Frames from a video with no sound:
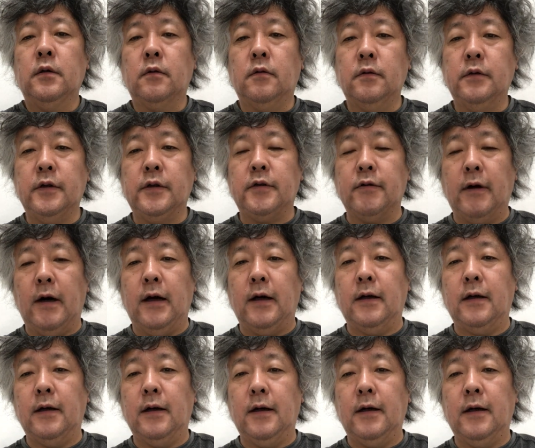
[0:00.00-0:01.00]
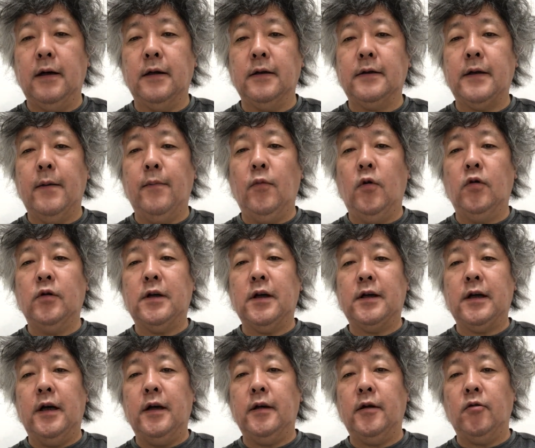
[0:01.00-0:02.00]
こんにちは専門家
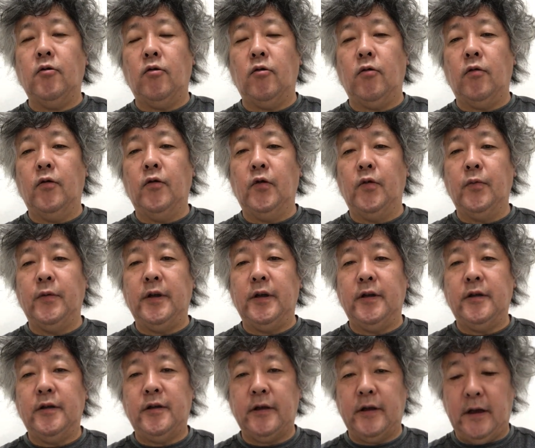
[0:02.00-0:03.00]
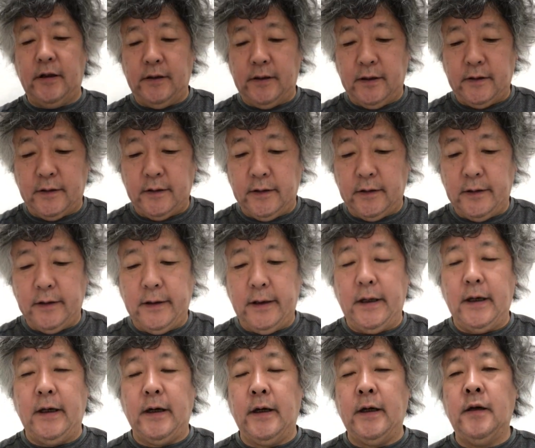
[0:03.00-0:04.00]
会議の尾上茂です、
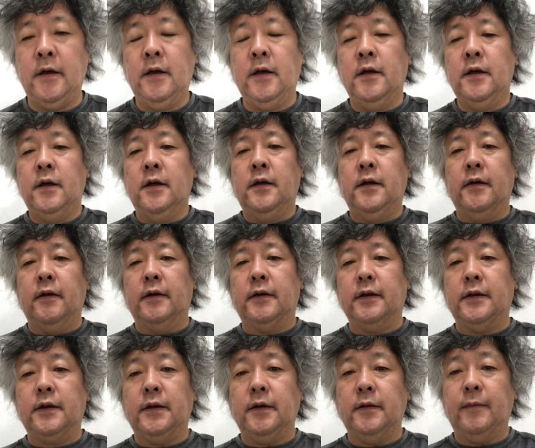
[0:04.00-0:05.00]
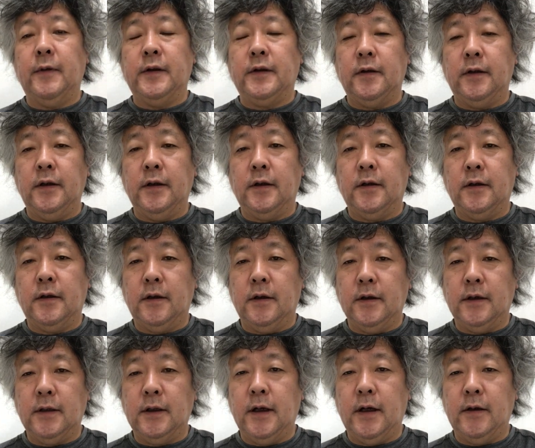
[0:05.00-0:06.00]
えー、私別に
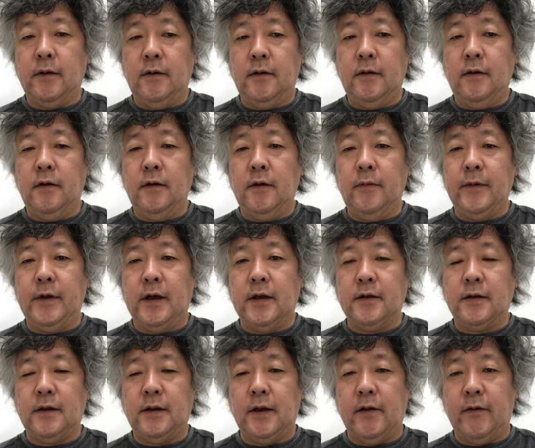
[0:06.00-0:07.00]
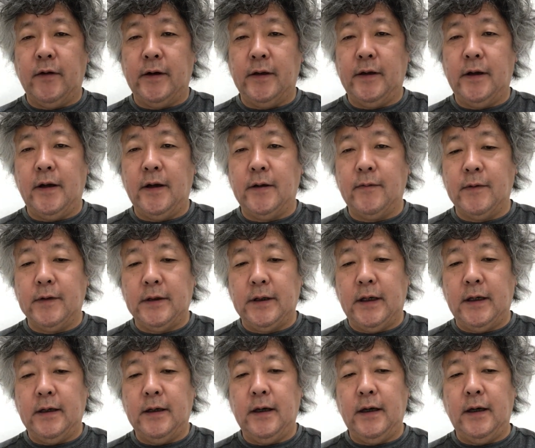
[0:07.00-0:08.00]
クジラの尾上が好きなわけではありません、